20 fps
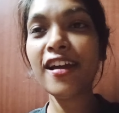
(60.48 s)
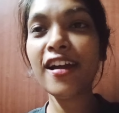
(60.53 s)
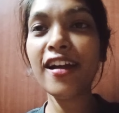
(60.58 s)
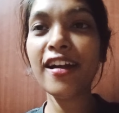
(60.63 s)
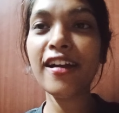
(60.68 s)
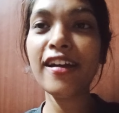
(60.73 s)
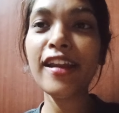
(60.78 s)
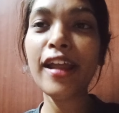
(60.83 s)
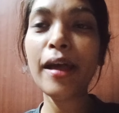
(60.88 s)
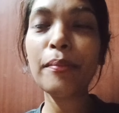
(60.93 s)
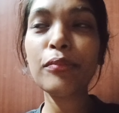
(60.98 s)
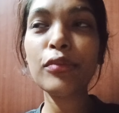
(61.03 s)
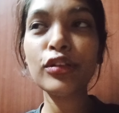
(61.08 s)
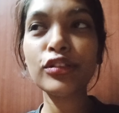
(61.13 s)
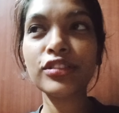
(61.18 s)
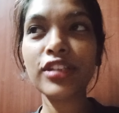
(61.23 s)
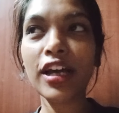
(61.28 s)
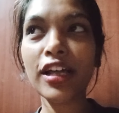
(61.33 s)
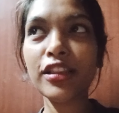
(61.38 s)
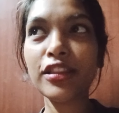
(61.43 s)
अगर आप
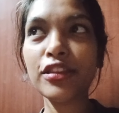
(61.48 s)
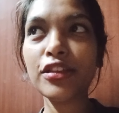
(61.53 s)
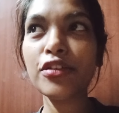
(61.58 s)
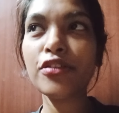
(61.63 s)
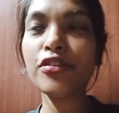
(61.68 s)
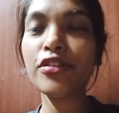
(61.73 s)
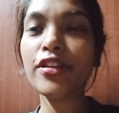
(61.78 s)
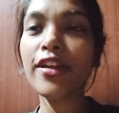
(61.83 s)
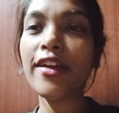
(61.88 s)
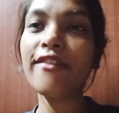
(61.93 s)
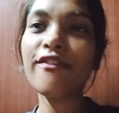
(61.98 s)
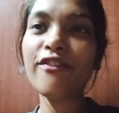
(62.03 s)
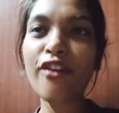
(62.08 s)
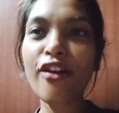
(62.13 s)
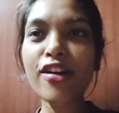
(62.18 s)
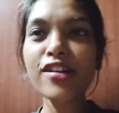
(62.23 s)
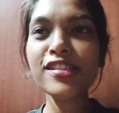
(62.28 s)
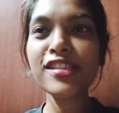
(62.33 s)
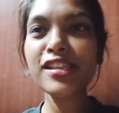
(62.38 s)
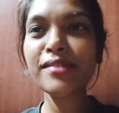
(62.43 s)
लोग जानते होंगे
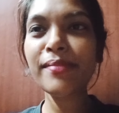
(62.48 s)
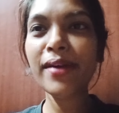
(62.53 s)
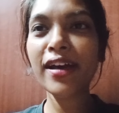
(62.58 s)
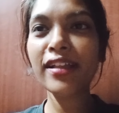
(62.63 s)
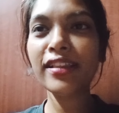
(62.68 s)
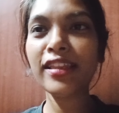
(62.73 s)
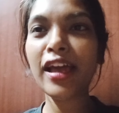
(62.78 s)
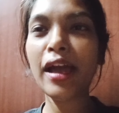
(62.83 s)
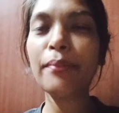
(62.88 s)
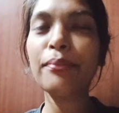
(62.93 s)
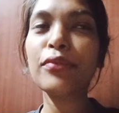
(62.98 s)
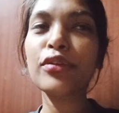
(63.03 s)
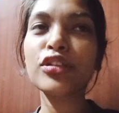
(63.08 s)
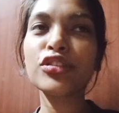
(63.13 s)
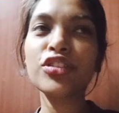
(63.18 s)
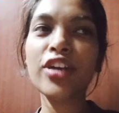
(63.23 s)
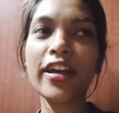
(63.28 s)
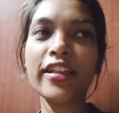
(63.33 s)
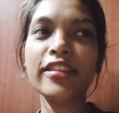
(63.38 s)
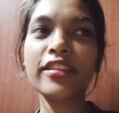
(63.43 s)
कोर्स की बात है आप लोग
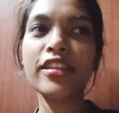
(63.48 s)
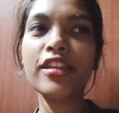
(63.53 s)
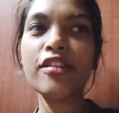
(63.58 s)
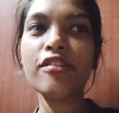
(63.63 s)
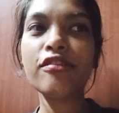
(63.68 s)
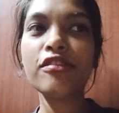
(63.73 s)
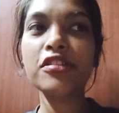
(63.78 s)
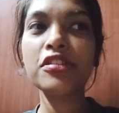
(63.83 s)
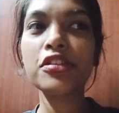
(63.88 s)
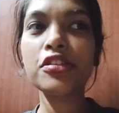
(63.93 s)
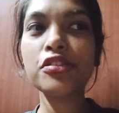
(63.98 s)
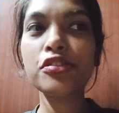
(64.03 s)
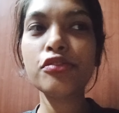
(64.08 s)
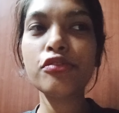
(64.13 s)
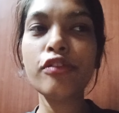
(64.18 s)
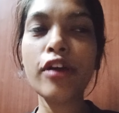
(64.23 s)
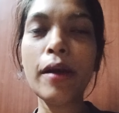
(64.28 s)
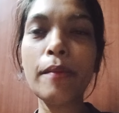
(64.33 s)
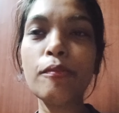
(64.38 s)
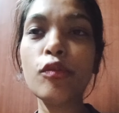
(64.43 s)
जानते होंगे
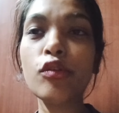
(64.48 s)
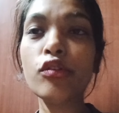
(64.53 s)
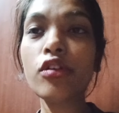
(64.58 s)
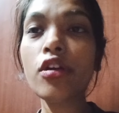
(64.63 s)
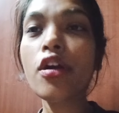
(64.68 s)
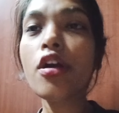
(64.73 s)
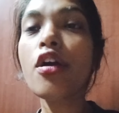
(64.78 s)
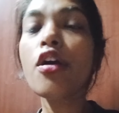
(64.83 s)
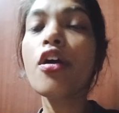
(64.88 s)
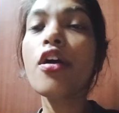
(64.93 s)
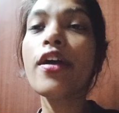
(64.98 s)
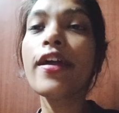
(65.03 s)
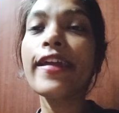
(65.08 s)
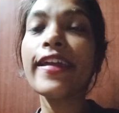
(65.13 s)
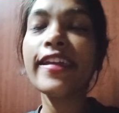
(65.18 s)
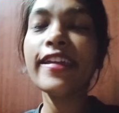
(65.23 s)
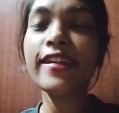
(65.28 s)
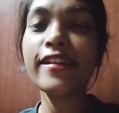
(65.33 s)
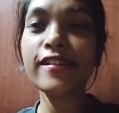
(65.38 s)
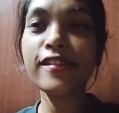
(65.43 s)
जिसको हम लोग
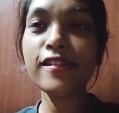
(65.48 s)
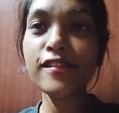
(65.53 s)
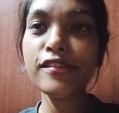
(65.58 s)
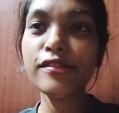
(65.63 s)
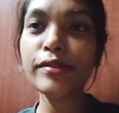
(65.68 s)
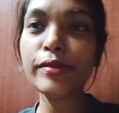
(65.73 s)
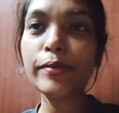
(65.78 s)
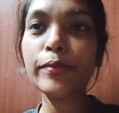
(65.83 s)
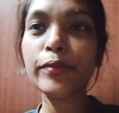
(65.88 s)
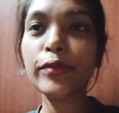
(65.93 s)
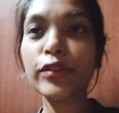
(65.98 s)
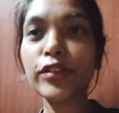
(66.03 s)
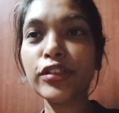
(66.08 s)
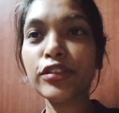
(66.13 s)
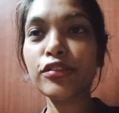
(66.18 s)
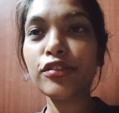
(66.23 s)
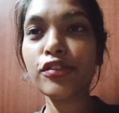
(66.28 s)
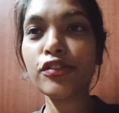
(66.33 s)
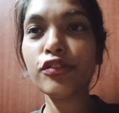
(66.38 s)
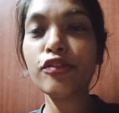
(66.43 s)
इंग्लिश में बोले
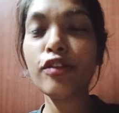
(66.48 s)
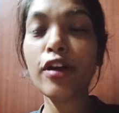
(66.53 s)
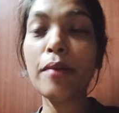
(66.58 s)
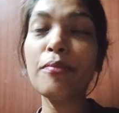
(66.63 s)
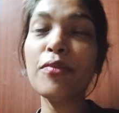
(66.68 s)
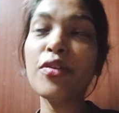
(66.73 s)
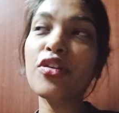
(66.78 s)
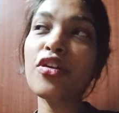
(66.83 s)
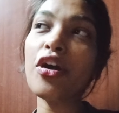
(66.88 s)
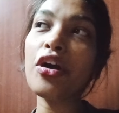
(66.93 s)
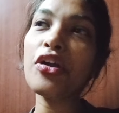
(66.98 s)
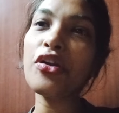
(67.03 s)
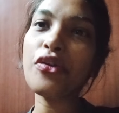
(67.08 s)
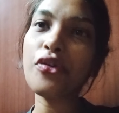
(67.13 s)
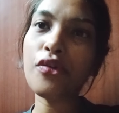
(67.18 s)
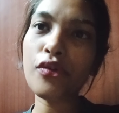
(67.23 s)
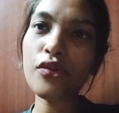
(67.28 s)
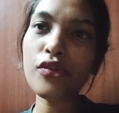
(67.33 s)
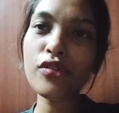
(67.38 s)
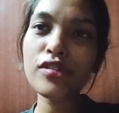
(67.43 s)
तो इसको हम लोग
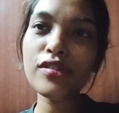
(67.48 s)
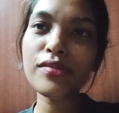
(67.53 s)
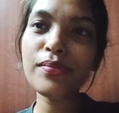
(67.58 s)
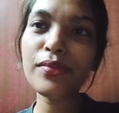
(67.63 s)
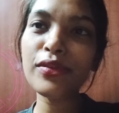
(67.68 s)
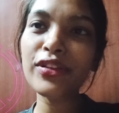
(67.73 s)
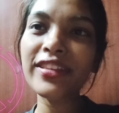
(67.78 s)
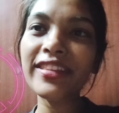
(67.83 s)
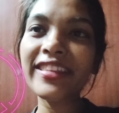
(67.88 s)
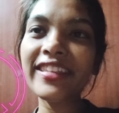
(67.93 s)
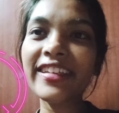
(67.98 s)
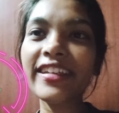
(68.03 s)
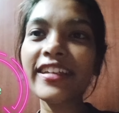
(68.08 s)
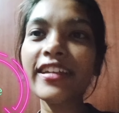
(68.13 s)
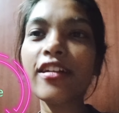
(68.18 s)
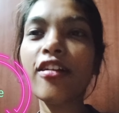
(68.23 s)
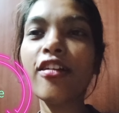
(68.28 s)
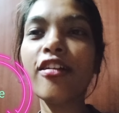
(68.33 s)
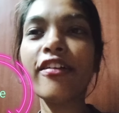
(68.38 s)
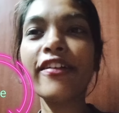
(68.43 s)
रोज़ बोलते
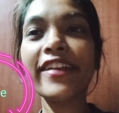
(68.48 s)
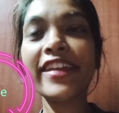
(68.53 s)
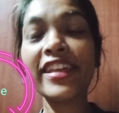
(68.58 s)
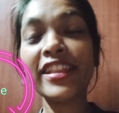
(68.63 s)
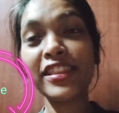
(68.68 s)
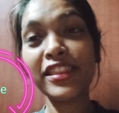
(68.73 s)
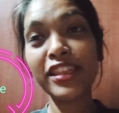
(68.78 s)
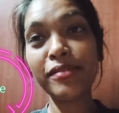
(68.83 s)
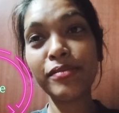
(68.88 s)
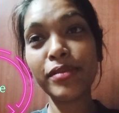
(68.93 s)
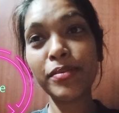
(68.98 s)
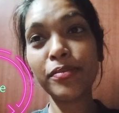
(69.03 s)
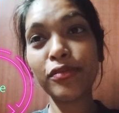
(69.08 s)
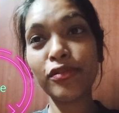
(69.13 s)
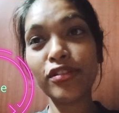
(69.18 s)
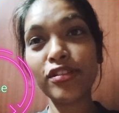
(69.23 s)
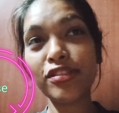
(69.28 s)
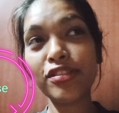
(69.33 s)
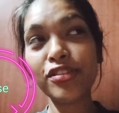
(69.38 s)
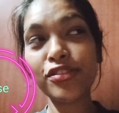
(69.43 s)
हैं और हिंदी में
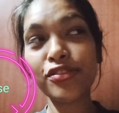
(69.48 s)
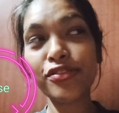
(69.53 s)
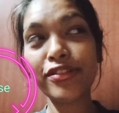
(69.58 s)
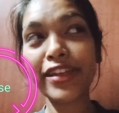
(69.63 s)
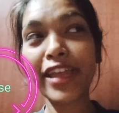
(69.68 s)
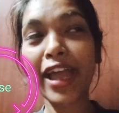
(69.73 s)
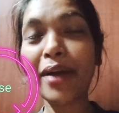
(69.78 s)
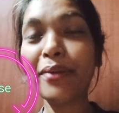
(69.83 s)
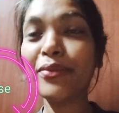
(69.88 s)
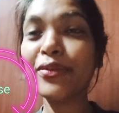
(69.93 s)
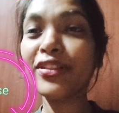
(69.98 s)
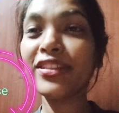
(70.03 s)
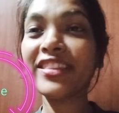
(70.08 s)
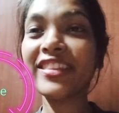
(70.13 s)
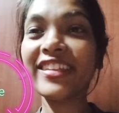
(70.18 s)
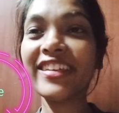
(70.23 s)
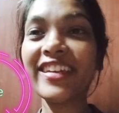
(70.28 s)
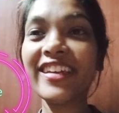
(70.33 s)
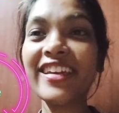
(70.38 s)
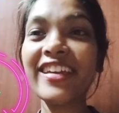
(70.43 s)
बोले तो इसको क्या
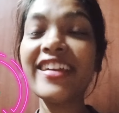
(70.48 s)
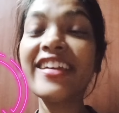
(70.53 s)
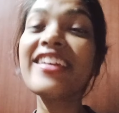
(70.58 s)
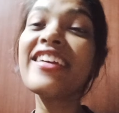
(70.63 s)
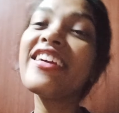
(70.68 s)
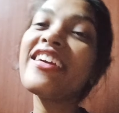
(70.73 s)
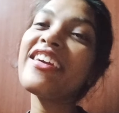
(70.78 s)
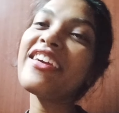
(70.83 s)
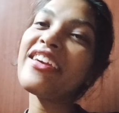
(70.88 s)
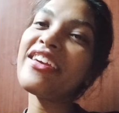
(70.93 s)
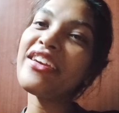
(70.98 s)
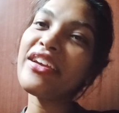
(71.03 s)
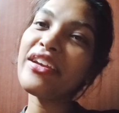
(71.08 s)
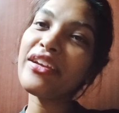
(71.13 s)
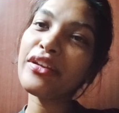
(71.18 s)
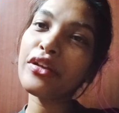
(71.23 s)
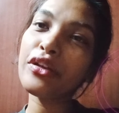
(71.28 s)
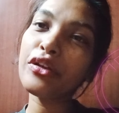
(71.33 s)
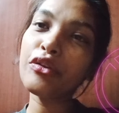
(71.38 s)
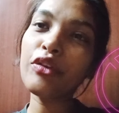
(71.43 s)
बोलते हैं
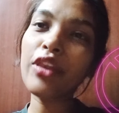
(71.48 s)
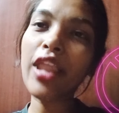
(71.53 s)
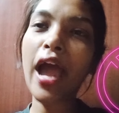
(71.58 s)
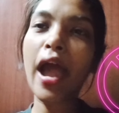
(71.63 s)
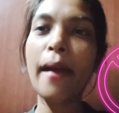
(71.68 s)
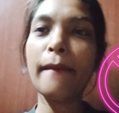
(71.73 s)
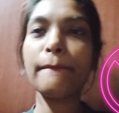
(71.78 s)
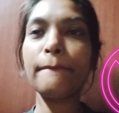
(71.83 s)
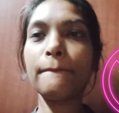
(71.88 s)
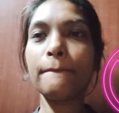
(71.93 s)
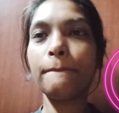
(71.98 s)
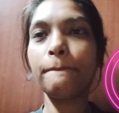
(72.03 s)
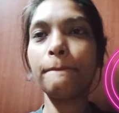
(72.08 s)
गुलाब